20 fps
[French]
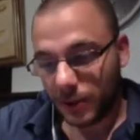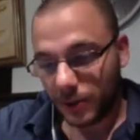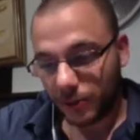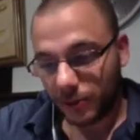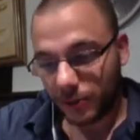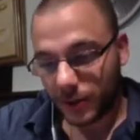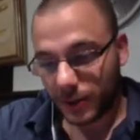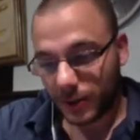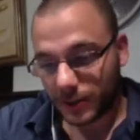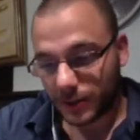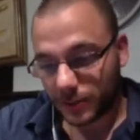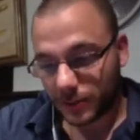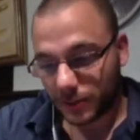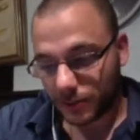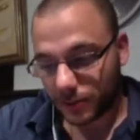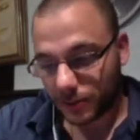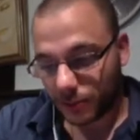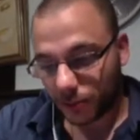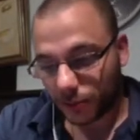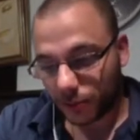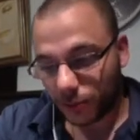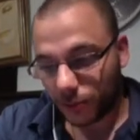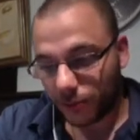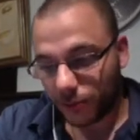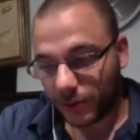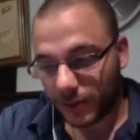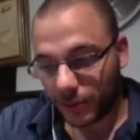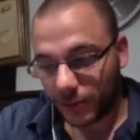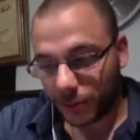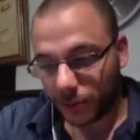Voilà, sans, sans trop de
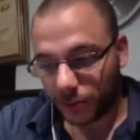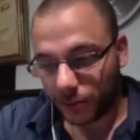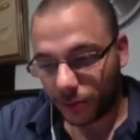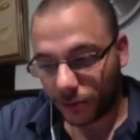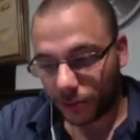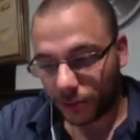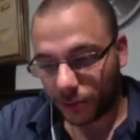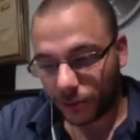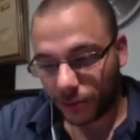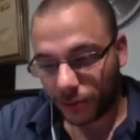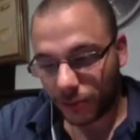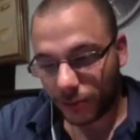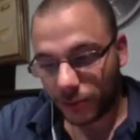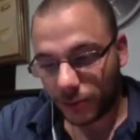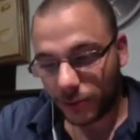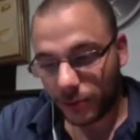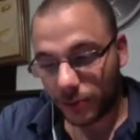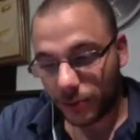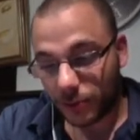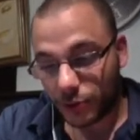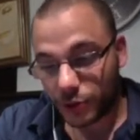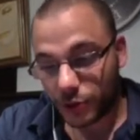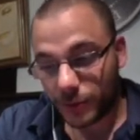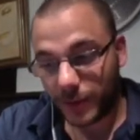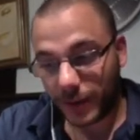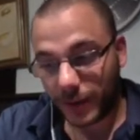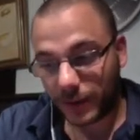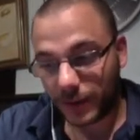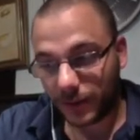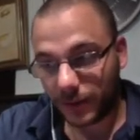vêtements. Donc, je suis
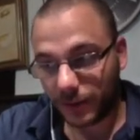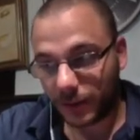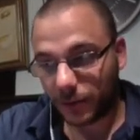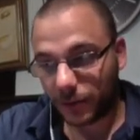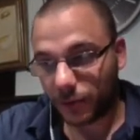parti avec